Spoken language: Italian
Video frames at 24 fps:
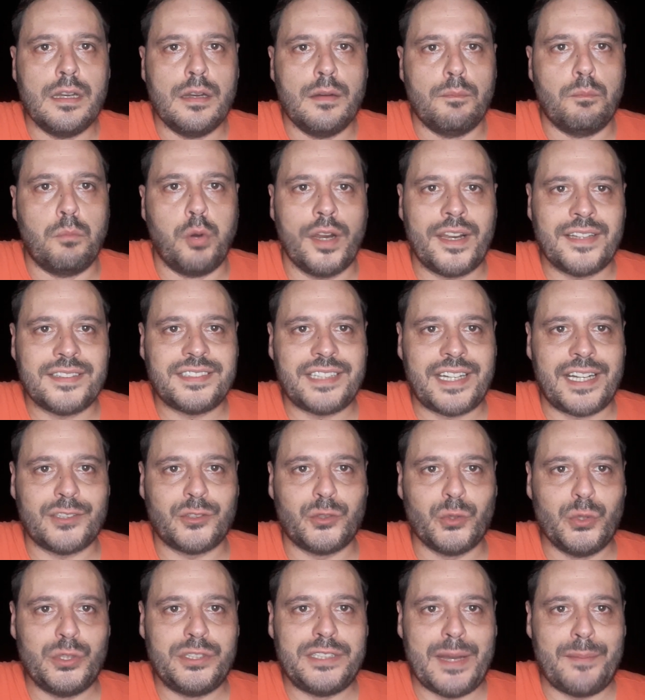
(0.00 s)
Buonasera a
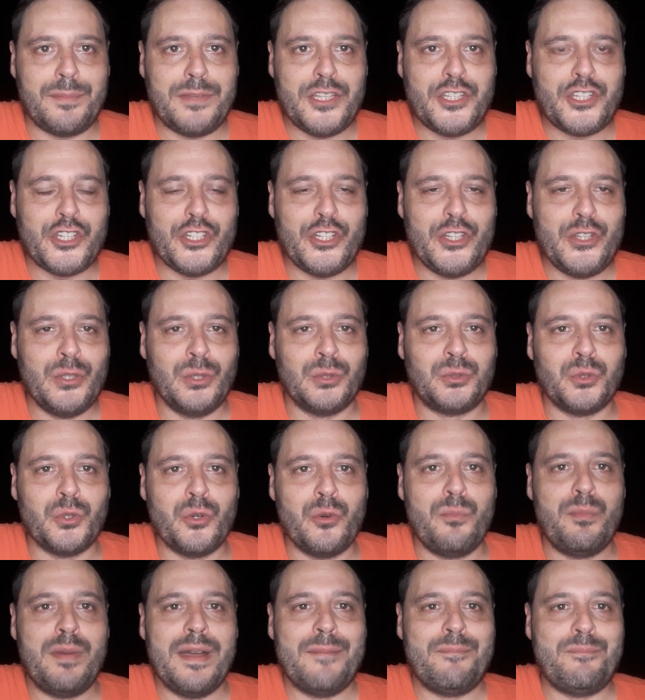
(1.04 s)
tutti amici di
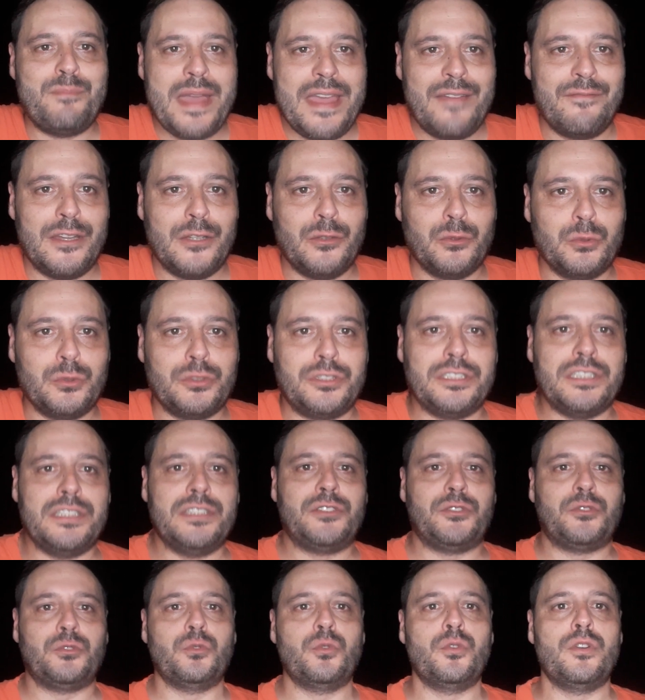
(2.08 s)
YouTube, benvenuti
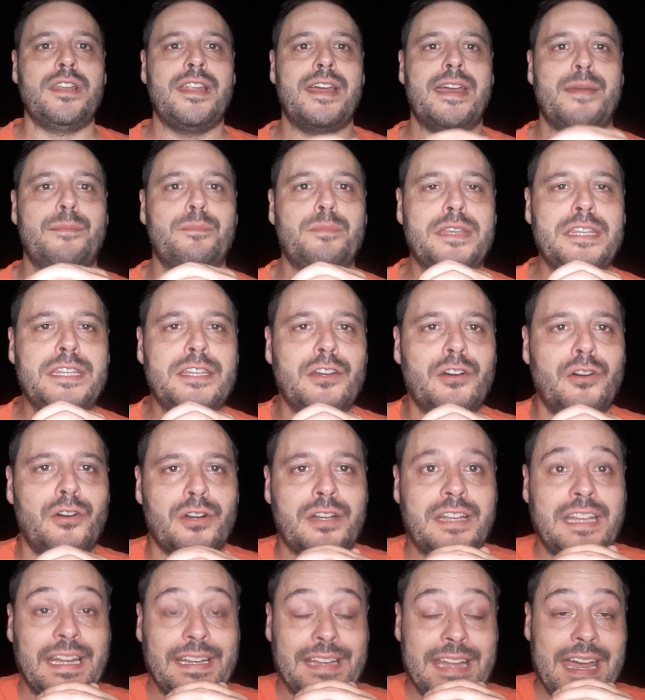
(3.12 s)
sul
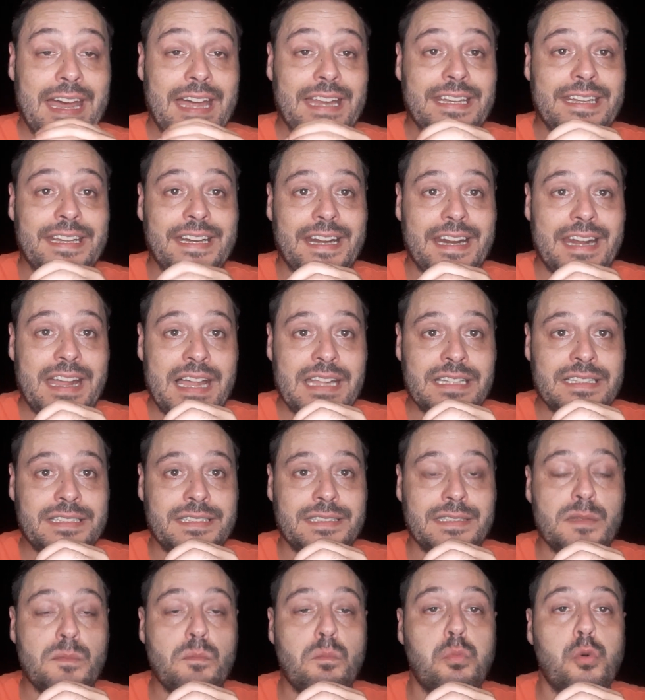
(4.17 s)
mio canale
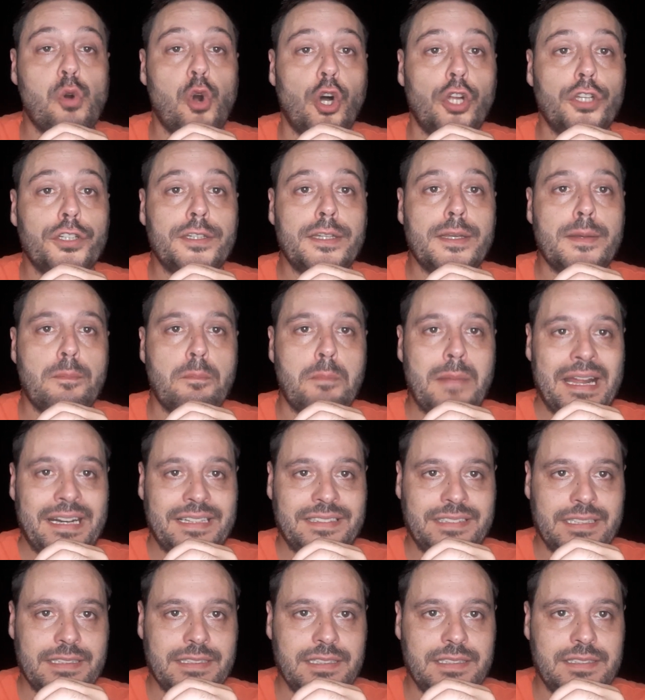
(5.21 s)
ragazzi, buon
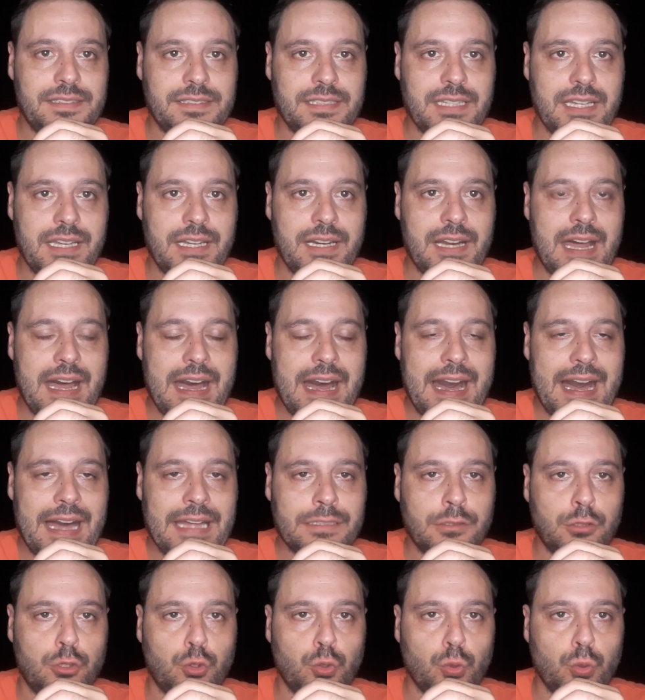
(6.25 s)
martedì sera
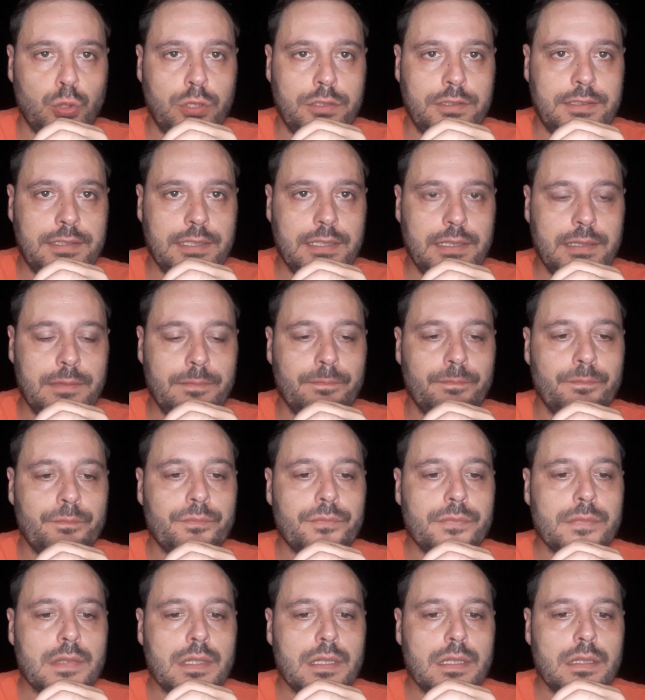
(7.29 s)
a tutti.
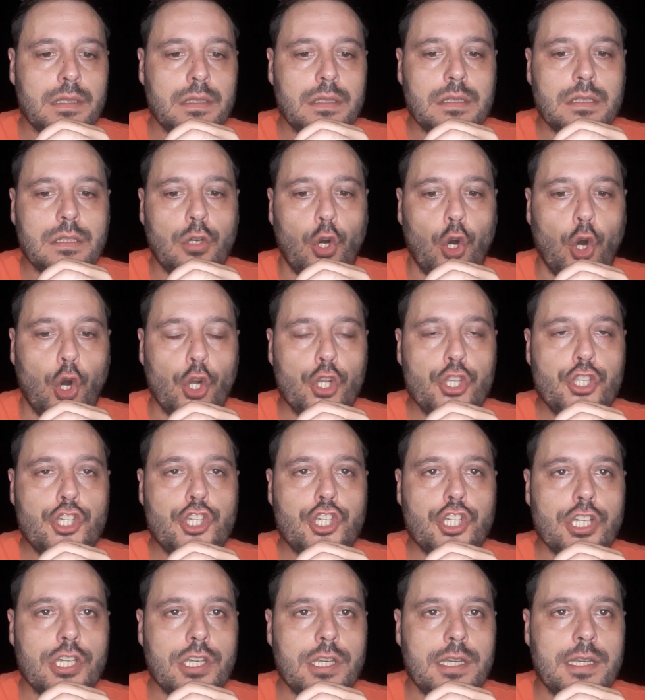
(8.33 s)

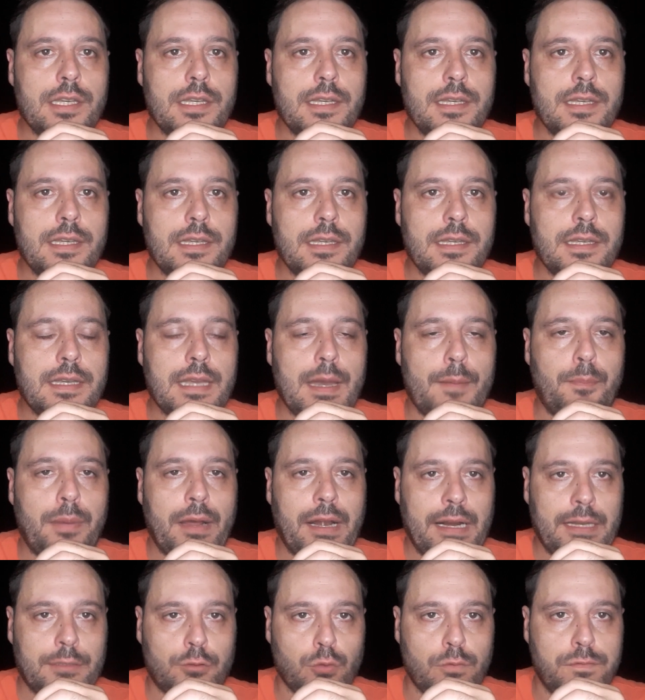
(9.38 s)
Oggi ha
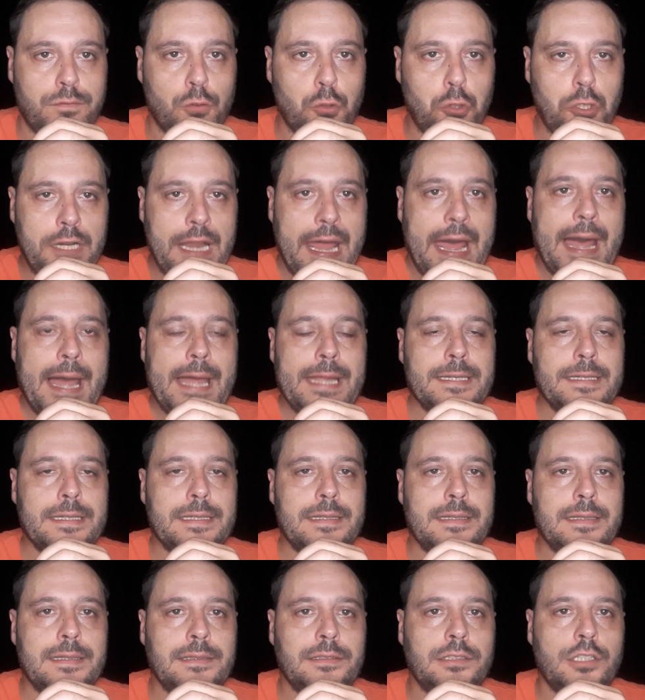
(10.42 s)
parlato
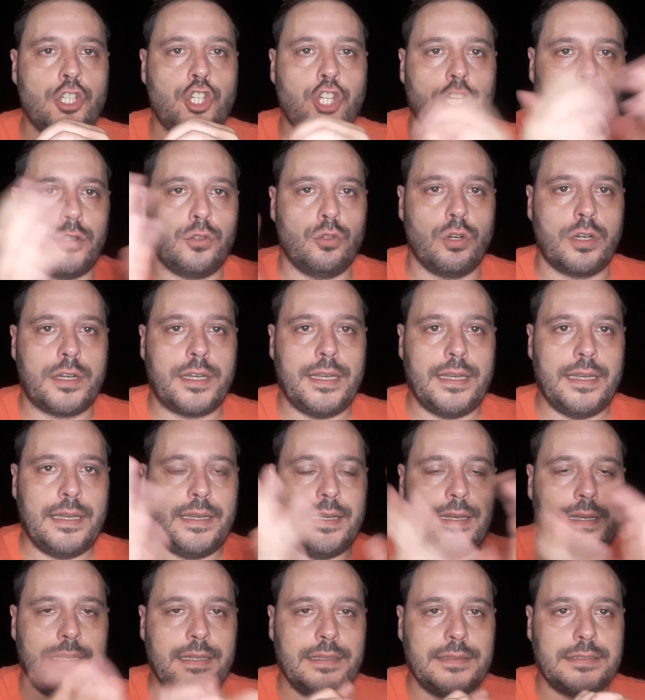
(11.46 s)
Furlani dicendo
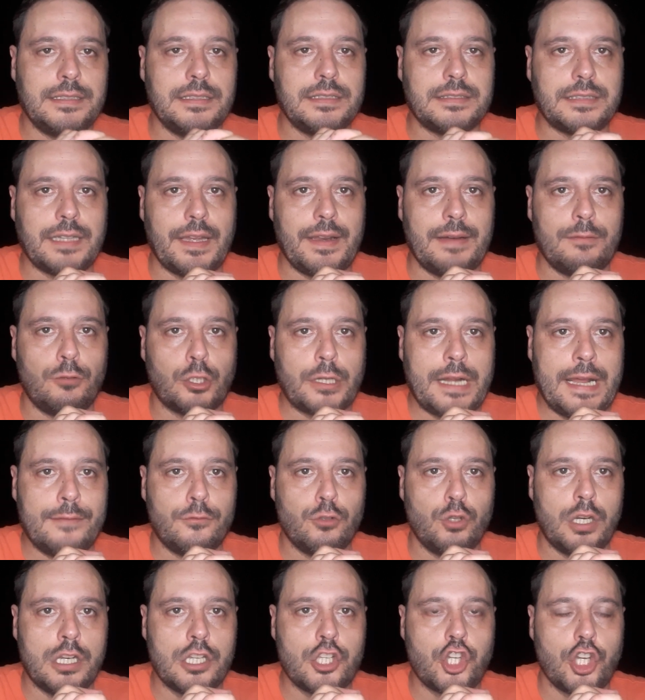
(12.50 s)
che si sta
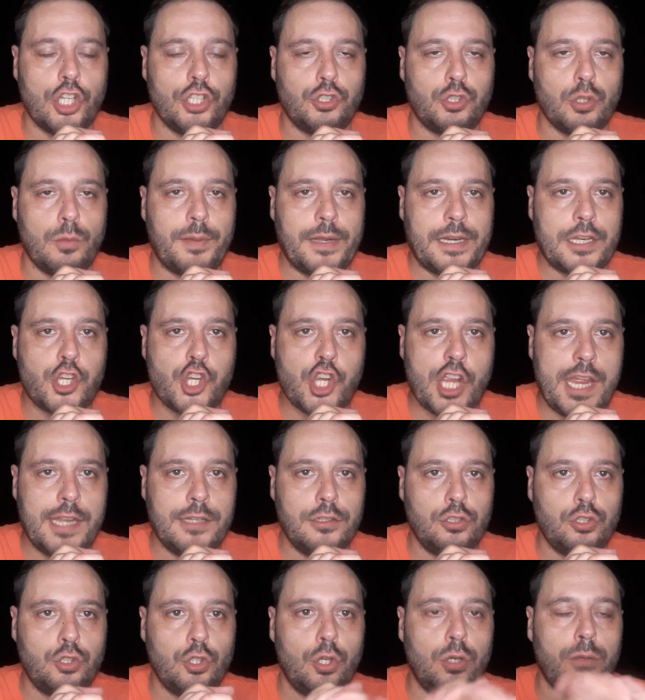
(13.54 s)
lavorando al
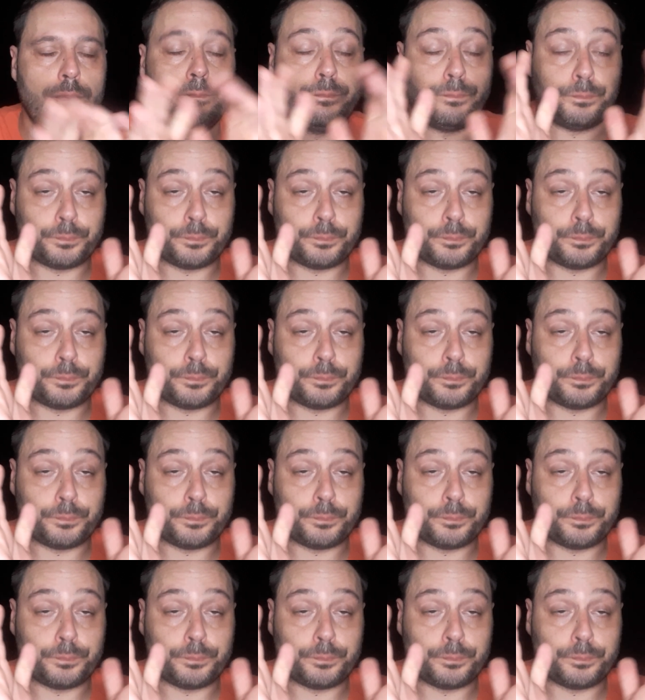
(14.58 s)
100%